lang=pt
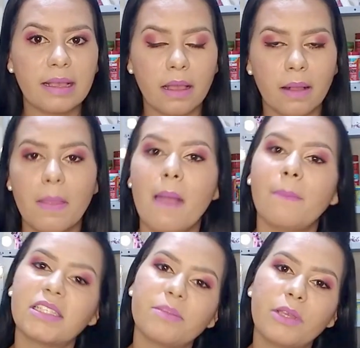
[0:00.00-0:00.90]
argan,
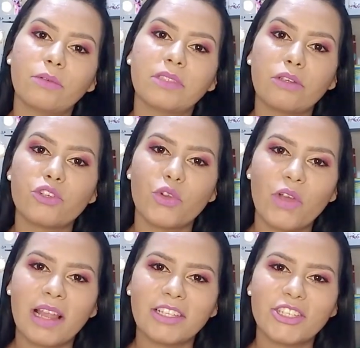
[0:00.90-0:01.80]
mas também contém o
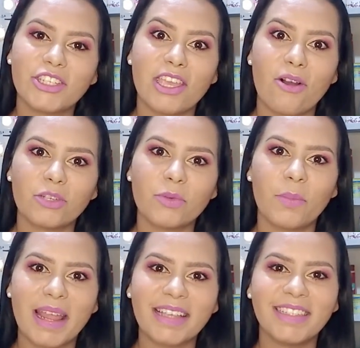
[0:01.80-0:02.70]
chocolate, que é
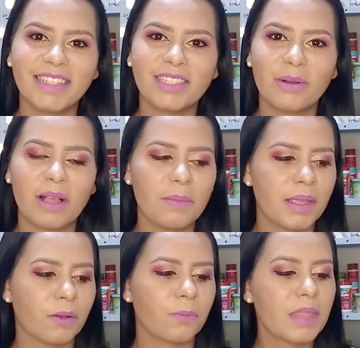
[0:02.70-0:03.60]
ótimo para hidratar o
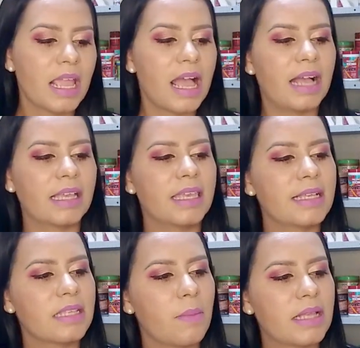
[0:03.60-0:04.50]
cabelo. Aqui
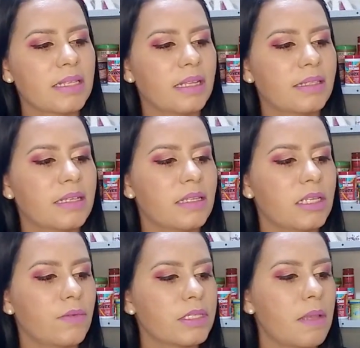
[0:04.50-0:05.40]
essa máscara está
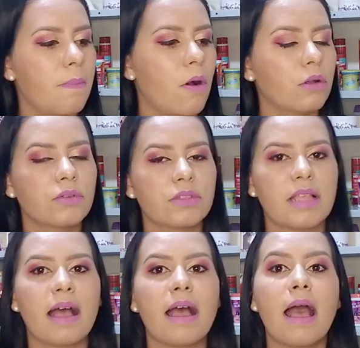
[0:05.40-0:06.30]
dizendo que você pode
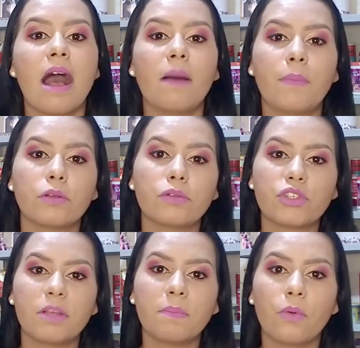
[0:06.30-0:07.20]
usar após o
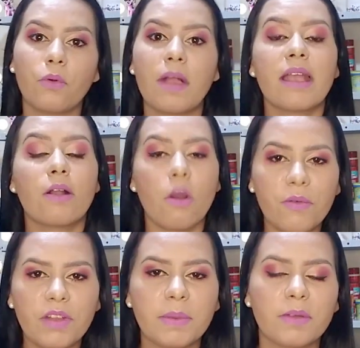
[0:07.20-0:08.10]
shampoo.
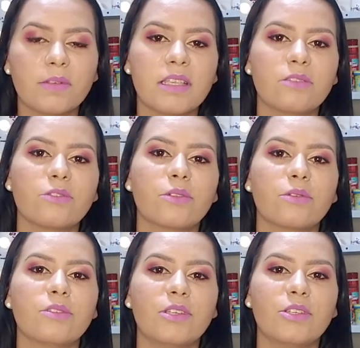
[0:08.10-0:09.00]
Como eu falei para vocês nos
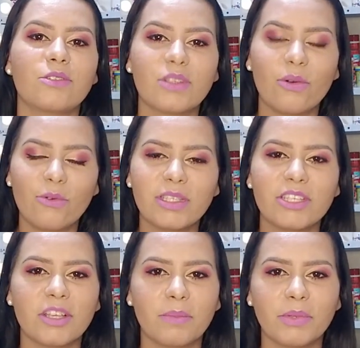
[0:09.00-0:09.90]
outros vídeos, use
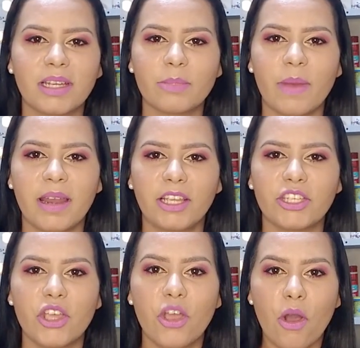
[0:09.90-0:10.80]
shampoo
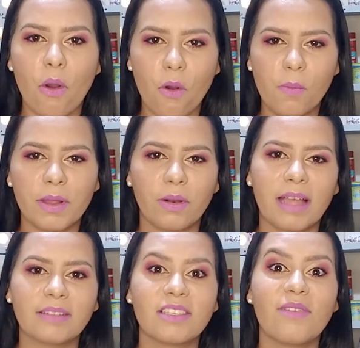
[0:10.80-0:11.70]
transparente ou
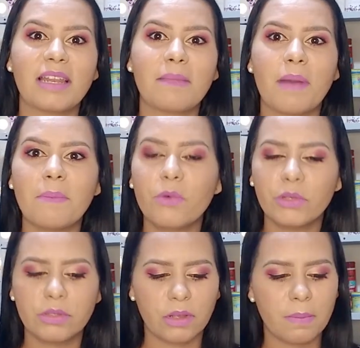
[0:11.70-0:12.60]
perolatos que vai limpar
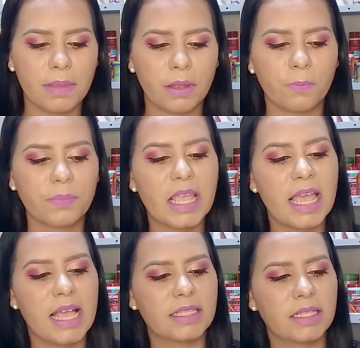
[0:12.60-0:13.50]
muito seu cabelo.
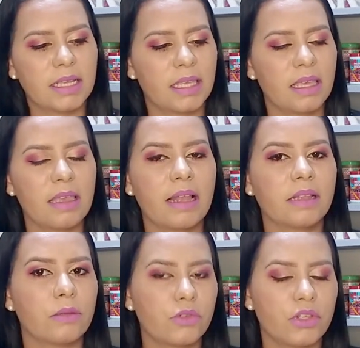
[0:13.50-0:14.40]
Essa daqui,
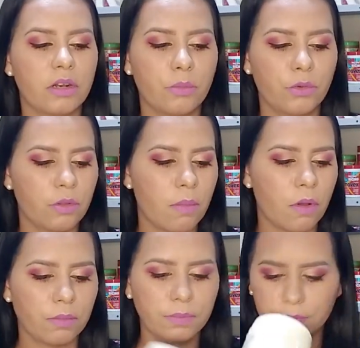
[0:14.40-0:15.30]
ela tem um cheiro muito
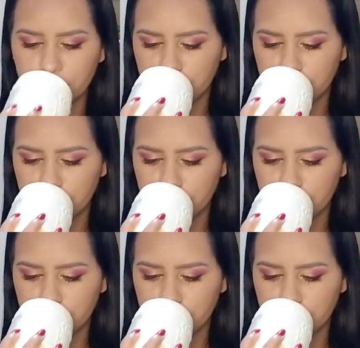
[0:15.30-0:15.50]
bom.